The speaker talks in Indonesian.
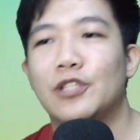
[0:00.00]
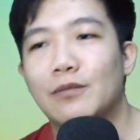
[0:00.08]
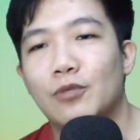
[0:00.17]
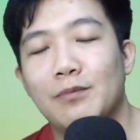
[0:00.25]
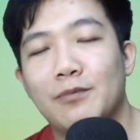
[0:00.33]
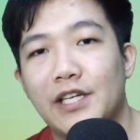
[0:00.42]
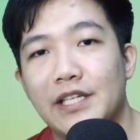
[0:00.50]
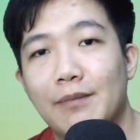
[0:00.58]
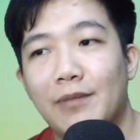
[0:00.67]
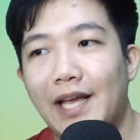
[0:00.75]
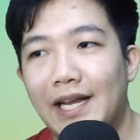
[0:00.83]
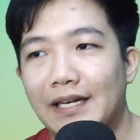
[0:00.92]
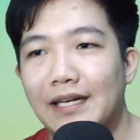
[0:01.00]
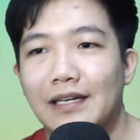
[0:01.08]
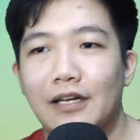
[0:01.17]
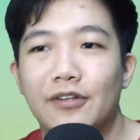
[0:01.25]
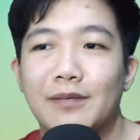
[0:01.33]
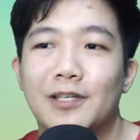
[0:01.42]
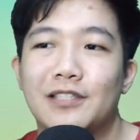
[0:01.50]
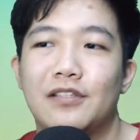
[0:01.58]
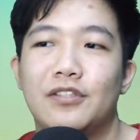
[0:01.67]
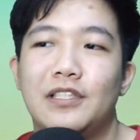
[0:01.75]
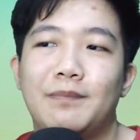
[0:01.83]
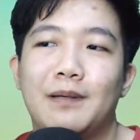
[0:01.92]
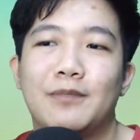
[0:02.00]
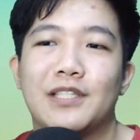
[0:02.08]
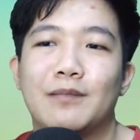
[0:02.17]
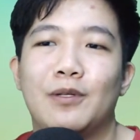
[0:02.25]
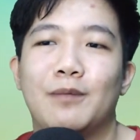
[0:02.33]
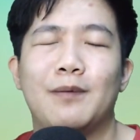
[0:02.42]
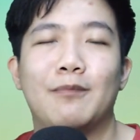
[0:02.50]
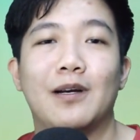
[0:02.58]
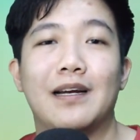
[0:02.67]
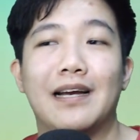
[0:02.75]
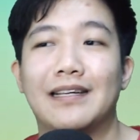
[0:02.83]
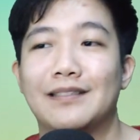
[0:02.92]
mulai mencari game lain. Lalu gimana selanjutnya publisher mulai pemegang